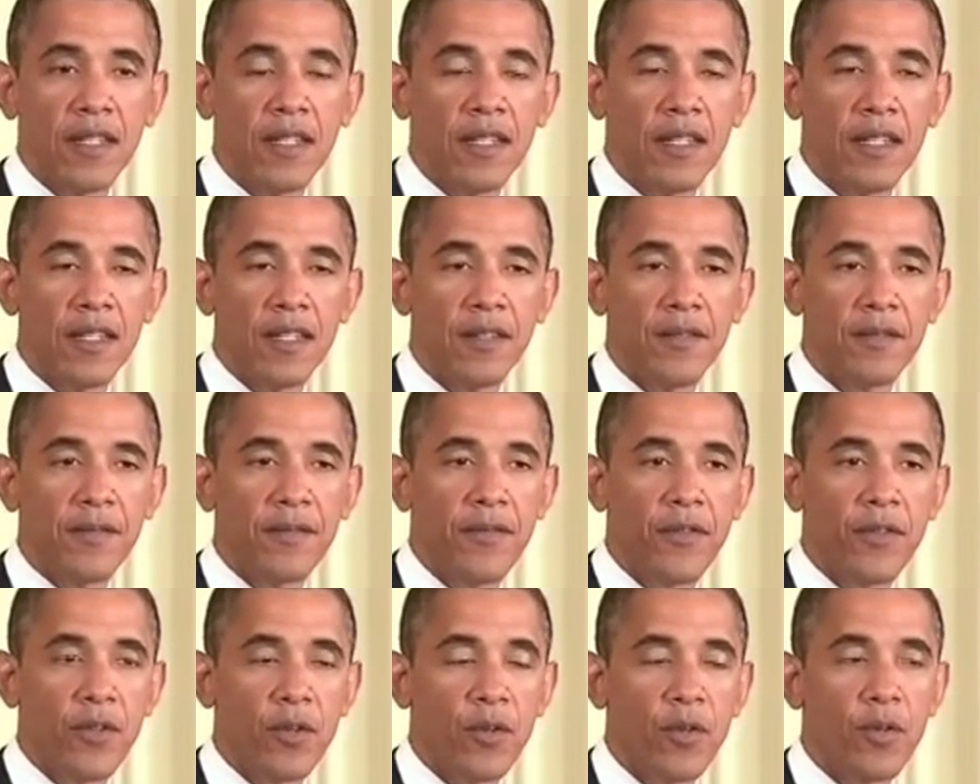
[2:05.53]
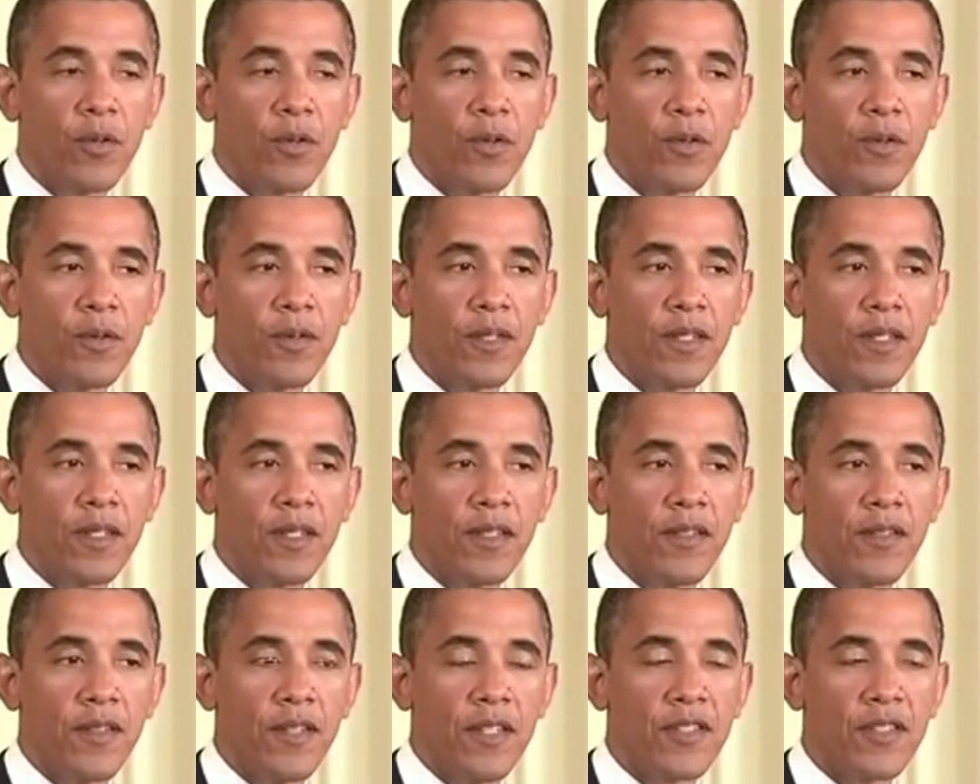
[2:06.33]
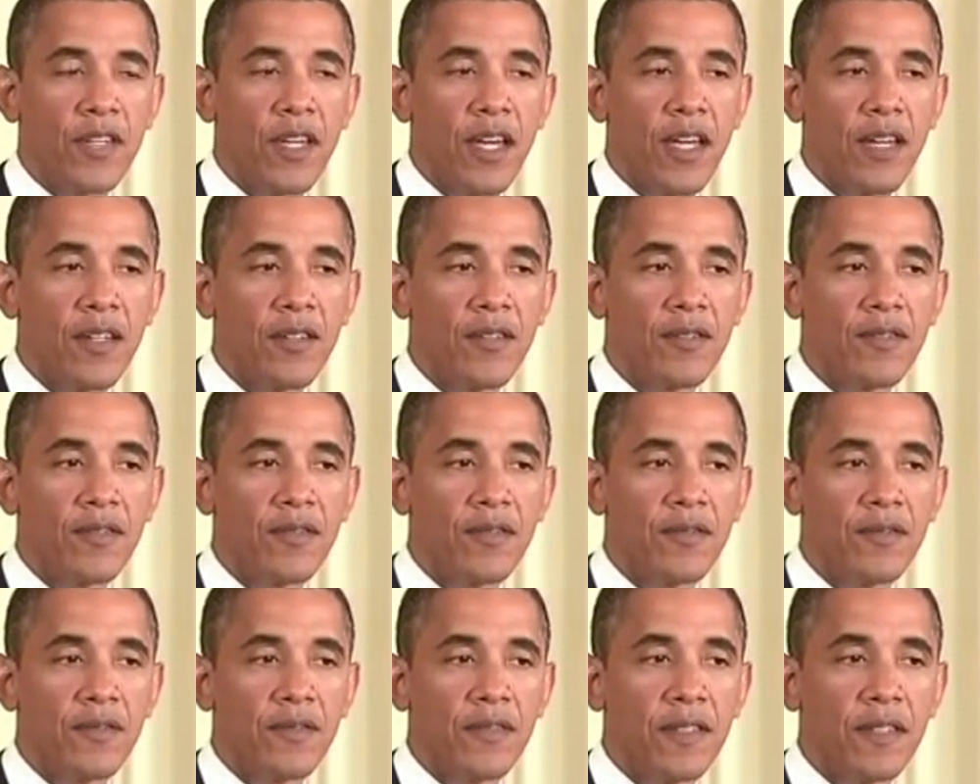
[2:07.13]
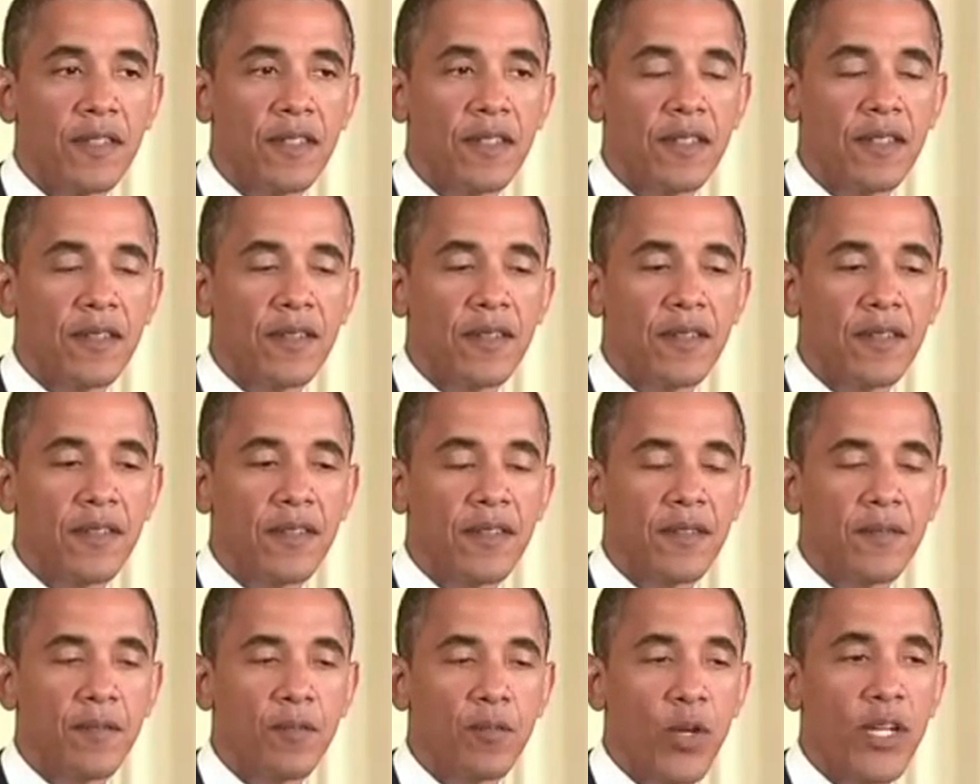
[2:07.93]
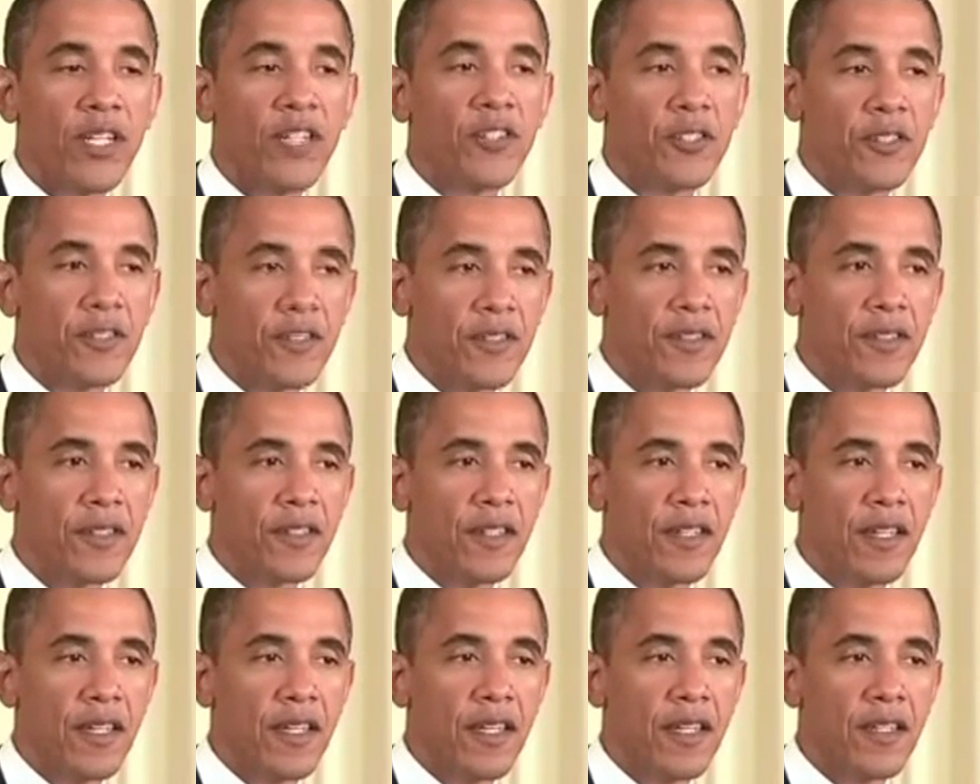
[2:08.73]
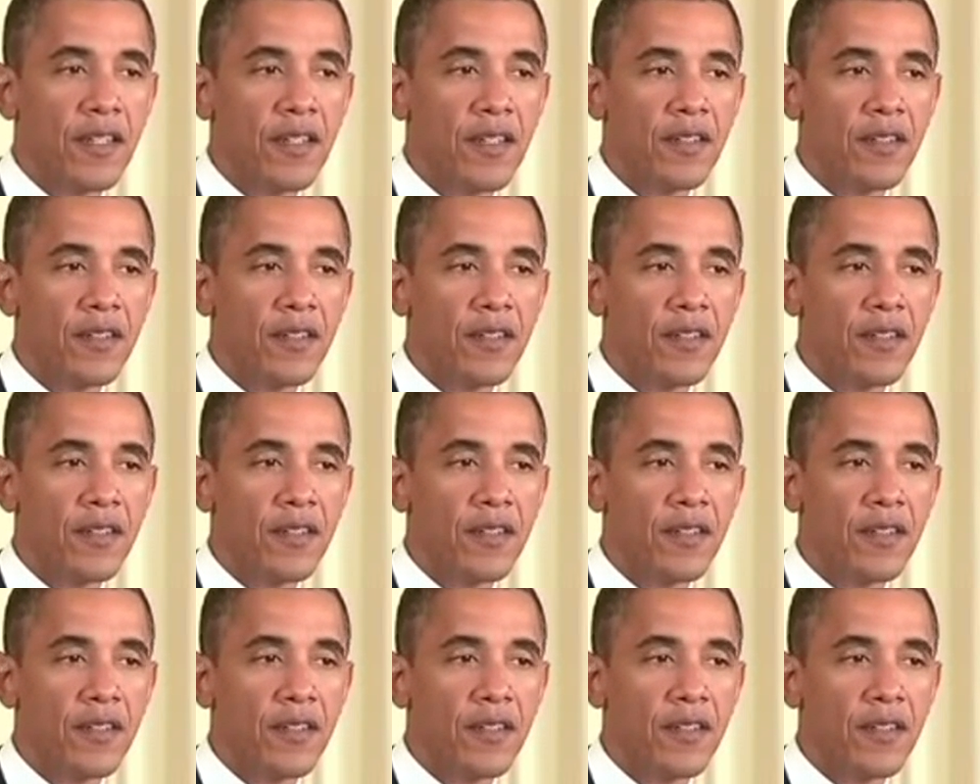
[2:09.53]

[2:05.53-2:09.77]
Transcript: uh, through uh, these kind of uh, breaches in